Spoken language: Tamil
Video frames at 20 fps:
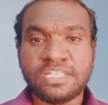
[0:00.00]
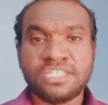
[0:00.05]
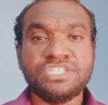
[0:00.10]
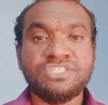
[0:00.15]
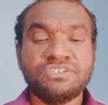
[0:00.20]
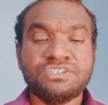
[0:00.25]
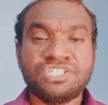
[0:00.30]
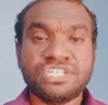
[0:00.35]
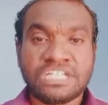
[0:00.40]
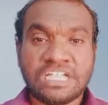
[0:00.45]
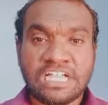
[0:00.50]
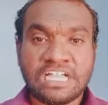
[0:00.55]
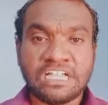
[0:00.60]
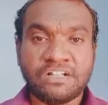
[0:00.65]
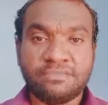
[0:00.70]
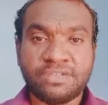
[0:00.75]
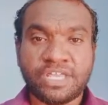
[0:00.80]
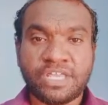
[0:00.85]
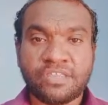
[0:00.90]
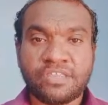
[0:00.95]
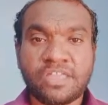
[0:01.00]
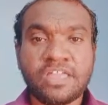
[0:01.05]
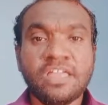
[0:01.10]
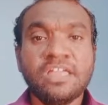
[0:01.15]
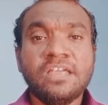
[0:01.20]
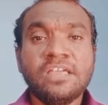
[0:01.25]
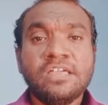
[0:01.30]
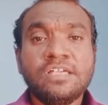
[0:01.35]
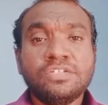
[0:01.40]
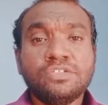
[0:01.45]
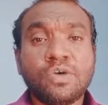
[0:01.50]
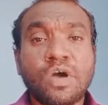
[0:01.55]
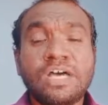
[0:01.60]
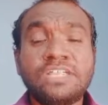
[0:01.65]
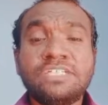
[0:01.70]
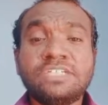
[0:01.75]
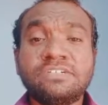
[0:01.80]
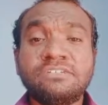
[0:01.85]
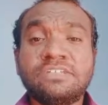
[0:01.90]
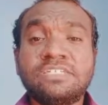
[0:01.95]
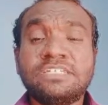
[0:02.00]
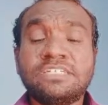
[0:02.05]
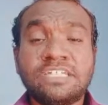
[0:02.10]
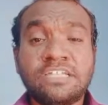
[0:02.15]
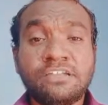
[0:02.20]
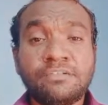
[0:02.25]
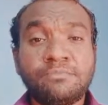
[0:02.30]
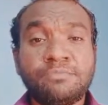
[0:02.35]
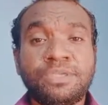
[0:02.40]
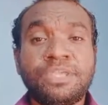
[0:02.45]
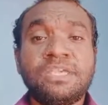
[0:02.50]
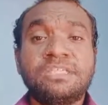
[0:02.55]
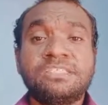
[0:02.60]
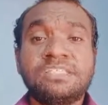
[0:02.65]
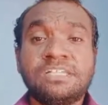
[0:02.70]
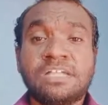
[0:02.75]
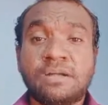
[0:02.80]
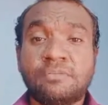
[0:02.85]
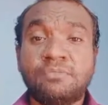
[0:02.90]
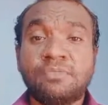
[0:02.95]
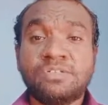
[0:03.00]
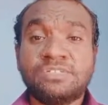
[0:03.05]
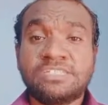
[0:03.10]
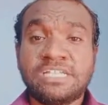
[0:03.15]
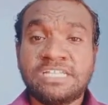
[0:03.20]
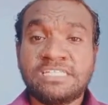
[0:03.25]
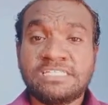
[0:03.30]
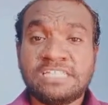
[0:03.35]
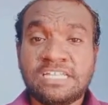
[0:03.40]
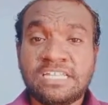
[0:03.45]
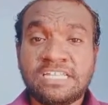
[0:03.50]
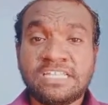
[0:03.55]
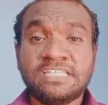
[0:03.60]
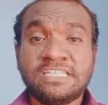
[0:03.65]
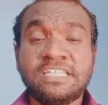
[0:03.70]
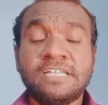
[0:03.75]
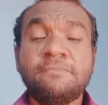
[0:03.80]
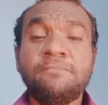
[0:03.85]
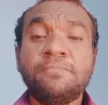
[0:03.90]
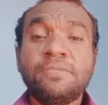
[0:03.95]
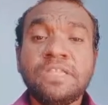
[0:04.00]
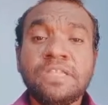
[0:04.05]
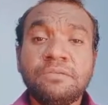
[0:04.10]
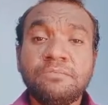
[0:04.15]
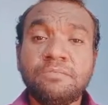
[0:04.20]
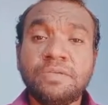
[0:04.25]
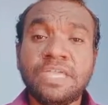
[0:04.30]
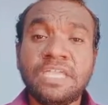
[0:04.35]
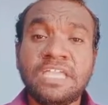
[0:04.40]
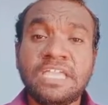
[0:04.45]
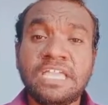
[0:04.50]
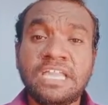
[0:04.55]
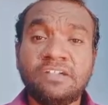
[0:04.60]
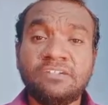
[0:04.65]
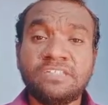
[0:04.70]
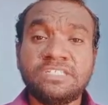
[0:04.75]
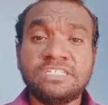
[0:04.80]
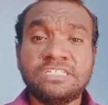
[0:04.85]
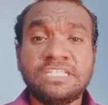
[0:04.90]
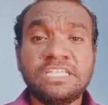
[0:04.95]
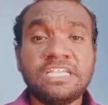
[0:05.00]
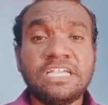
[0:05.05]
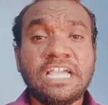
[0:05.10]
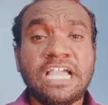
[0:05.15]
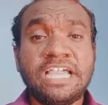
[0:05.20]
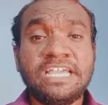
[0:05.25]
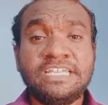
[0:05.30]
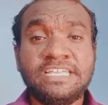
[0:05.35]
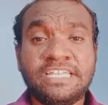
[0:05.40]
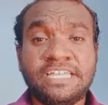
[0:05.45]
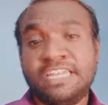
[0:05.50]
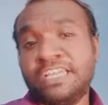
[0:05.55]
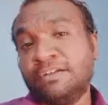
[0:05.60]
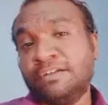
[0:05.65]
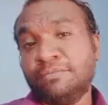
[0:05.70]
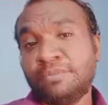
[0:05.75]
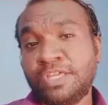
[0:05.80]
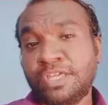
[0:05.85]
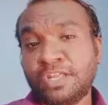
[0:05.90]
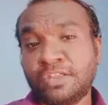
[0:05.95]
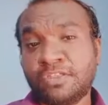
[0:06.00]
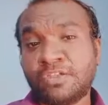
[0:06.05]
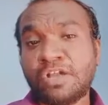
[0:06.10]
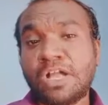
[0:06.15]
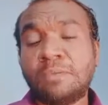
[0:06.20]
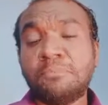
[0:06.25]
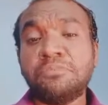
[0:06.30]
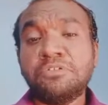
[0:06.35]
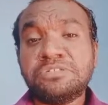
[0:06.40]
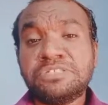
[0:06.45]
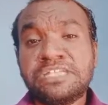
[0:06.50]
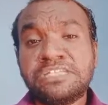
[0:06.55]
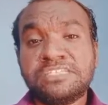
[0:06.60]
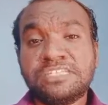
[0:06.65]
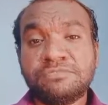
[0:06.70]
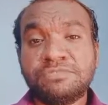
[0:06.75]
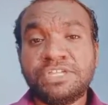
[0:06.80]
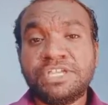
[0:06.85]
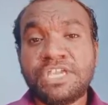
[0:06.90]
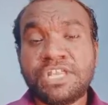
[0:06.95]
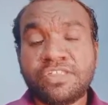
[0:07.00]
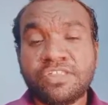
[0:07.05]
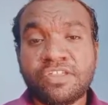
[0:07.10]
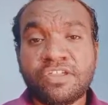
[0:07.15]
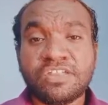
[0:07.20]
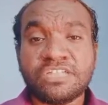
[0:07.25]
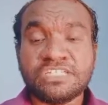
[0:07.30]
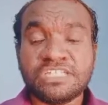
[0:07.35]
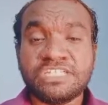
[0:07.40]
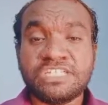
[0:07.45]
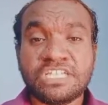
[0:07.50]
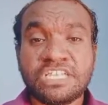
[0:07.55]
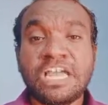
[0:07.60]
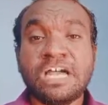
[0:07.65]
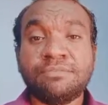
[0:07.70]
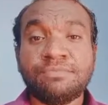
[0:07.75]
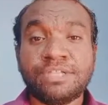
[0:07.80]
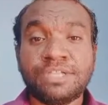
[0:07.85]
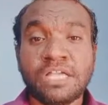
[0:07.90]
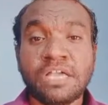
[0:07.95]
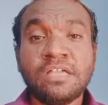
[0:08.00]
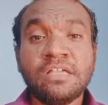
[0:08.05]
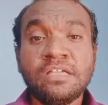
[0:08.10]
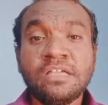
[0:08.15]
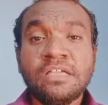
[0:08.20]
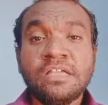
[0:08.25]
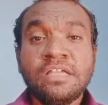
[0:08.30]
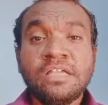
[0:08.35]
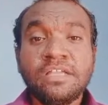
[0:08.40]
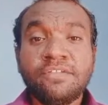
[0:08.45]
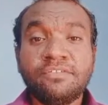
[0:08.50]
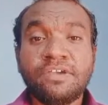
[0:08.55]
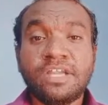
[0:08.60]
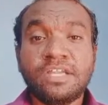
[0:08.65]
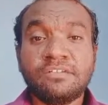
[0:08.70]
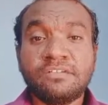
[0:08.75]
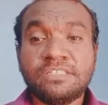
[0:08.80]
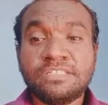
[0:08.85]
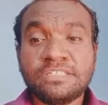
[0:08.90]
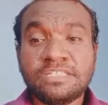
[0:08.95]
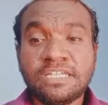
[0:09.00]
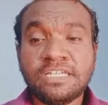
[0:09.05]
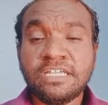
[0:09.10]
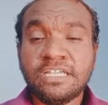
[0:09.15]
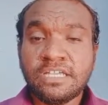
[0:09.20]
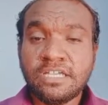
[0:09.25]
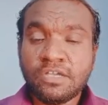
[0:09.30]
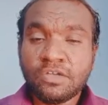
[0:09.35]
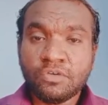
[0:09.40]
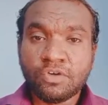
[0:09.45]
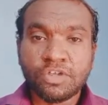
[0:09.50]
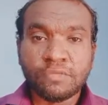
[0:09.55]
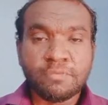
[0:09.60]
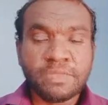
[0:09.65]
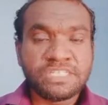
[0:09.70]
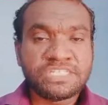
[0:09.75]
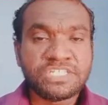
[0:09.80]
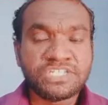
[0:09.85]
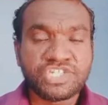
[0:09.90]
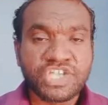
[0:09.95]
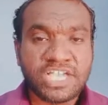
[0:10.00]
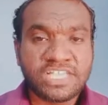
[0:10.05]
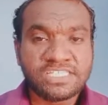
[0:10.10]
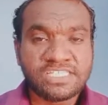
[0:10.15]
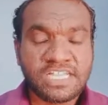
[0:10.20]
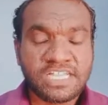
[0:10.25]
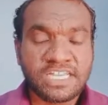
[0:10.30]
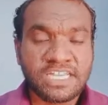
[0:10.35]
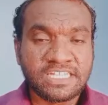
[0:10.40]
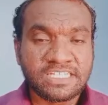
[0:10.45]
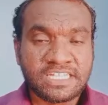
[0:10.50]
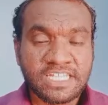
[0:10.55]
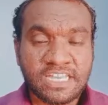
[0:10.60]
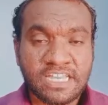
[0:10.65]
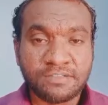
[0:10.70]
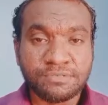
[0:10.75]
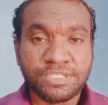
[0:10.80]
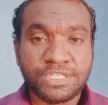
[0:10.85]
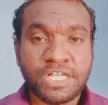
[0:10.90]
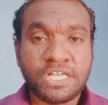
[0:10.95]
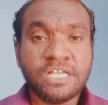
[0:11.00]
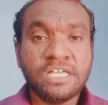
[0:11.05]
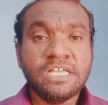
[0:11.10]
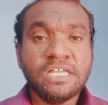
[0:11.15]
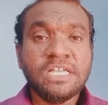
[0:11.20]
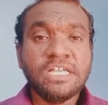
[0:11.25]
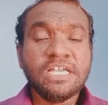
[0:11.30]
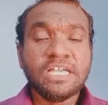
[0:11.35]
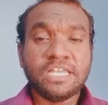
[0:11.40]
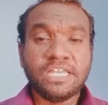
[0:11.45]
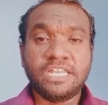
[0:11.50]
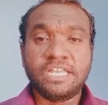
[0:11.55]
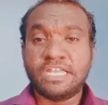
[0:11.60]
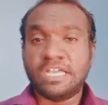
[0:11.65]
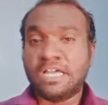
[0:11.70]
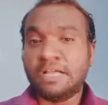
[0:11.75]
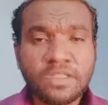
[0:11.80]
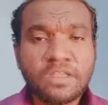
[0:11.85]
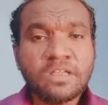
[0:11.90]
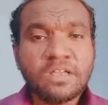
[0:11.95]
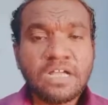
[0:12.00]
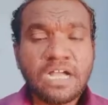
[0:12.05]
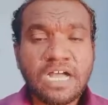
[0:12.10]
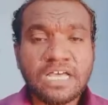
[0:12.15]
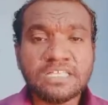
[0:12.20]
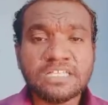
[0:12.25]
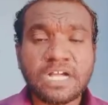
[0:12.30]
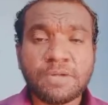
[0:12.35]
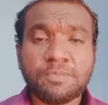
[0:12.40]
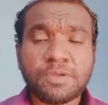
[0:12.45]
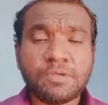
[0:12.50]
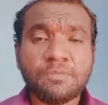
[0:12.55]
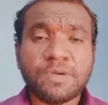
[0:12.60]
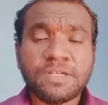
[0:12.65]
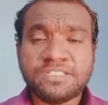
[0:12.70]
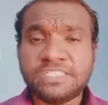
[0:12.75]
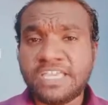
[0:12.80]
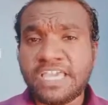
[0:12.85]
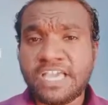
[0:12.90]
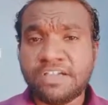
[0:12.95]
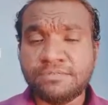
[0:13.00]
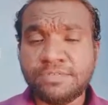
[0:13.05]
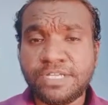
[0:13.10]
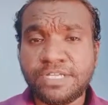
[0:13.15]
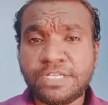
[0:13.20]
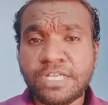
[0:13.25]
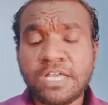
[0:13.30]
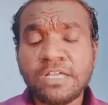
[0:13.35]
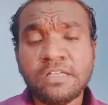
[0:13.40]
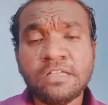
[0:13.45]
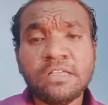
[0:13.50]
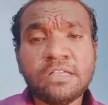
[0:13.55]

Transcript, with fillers: தெரிஞ்சு வச்சுருக்காங்க அப்படிங்கிறத ஸோ அதுக்கு வந்துட்டு பிஎஸ்சி கம்ப்யூட்டர் சயின்ஸில் இருந்து பிஇயில் e வந்துட்டு ஐடி அப்படிங்கிறதையும் கம்ப்யூட்டர் சயின்ஸ் அப்படிங்கிறதையும் என்ன செஞ்சுக்கலாம் அப்படின்னா இவங்களுக்கு வந்துட்டு ஒரு பெஸ்ட் சாய்ஸாக என்ன செய்யலாம் அப்படின்னா இருக்கலாம் அதுக்கப்புறம் பார்த்தீங்க அப்படின்னா